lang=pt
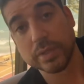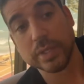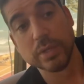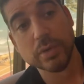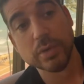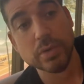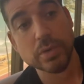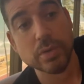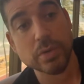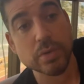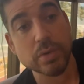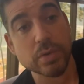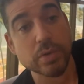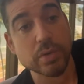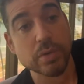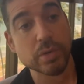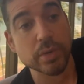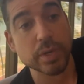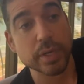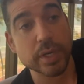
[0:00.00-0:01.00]

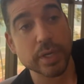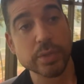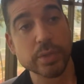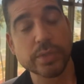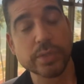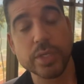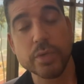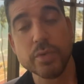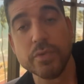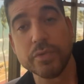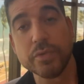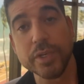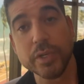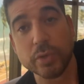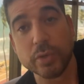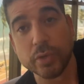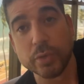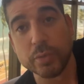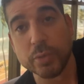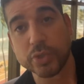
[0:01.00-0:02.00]
Eu, eu não tenho um
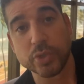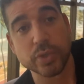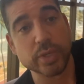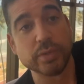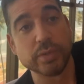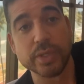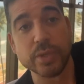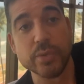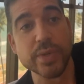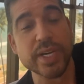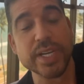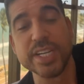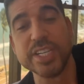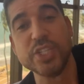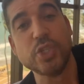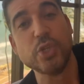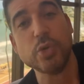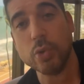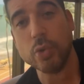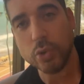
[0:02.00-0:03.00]
vínculo emocional tão
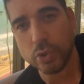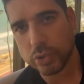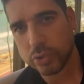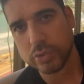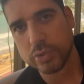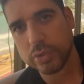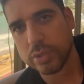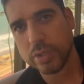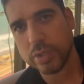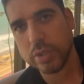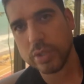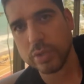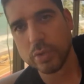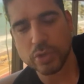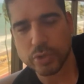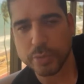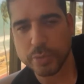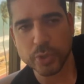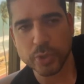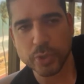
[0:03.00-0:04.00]
grandioso Sim.
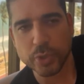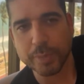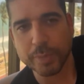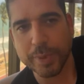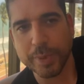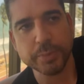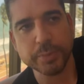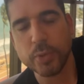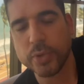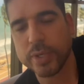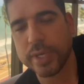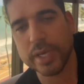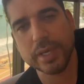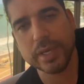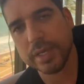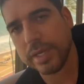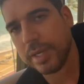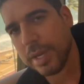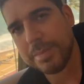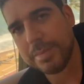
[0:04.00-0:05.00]
com os meus pais,
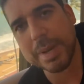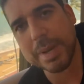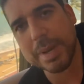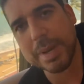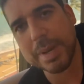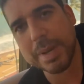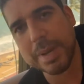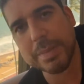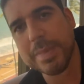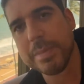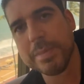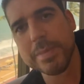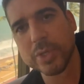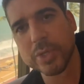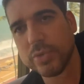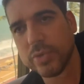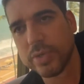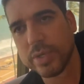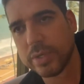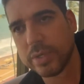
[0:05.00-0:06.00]
porque minha mãe me
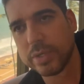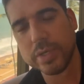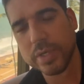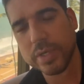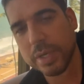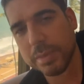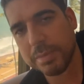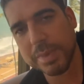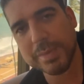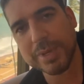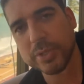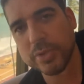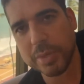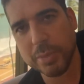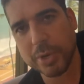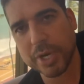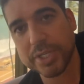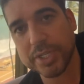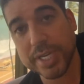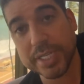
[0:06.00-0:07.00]
mandou, me mandou
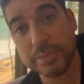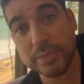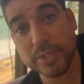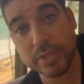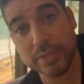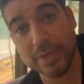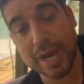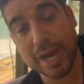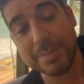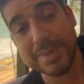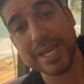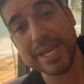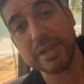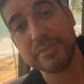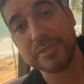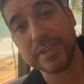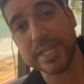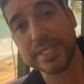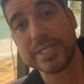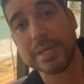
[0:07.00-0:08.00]
embora de casa muito cedo. A minha
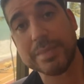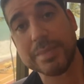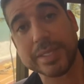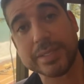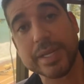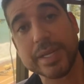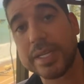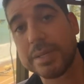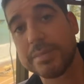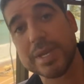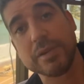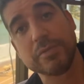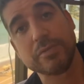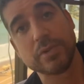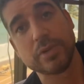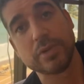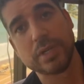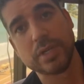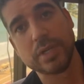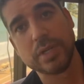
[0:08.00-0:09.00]
referência materna é minha
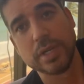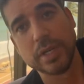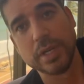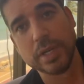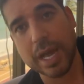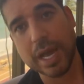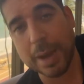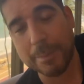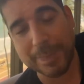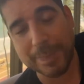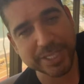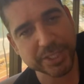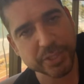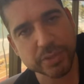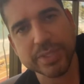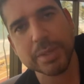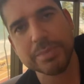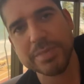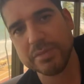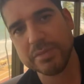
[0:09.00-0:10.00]
avó. Sim. A
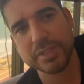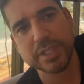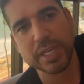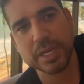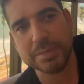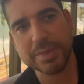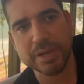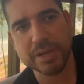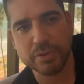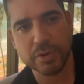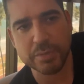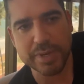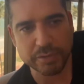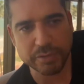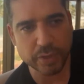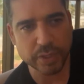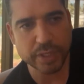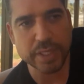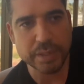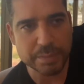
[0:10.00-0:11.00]
paixão da minha vida era minha avó. Minha
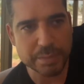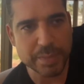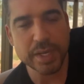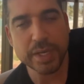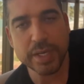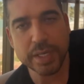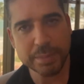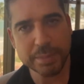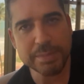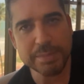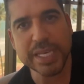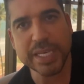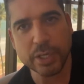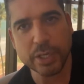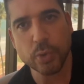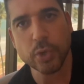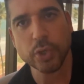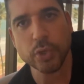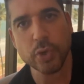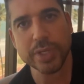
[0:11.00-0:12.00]
avó que me que
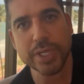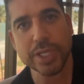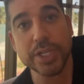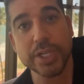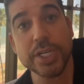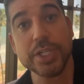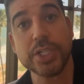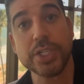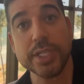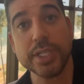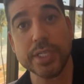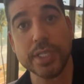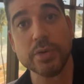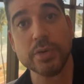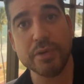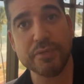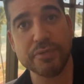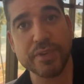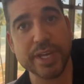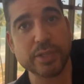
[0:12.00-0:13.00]
cuidou da gente, sim, mas aí,
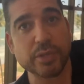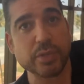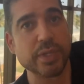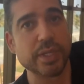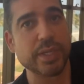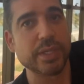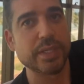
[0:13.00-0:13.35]
afeto, Sim, né?